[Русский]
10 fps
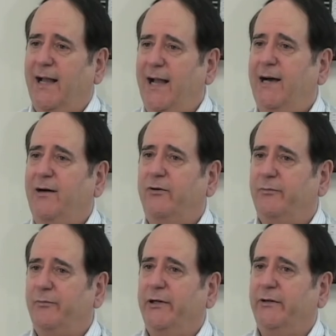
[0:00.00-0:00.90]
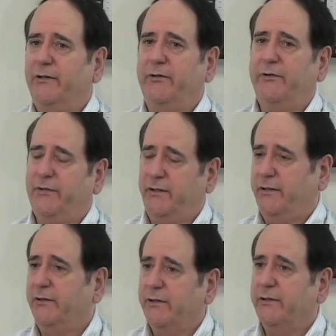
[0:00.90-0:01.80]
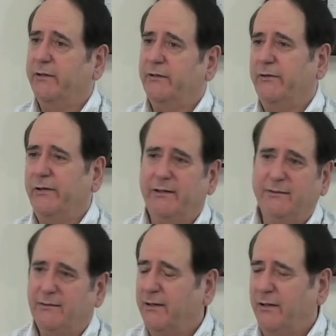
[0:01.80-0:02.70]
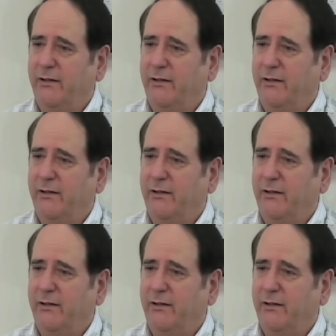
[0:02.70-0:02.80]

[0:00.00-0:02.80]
естественно научным образом, как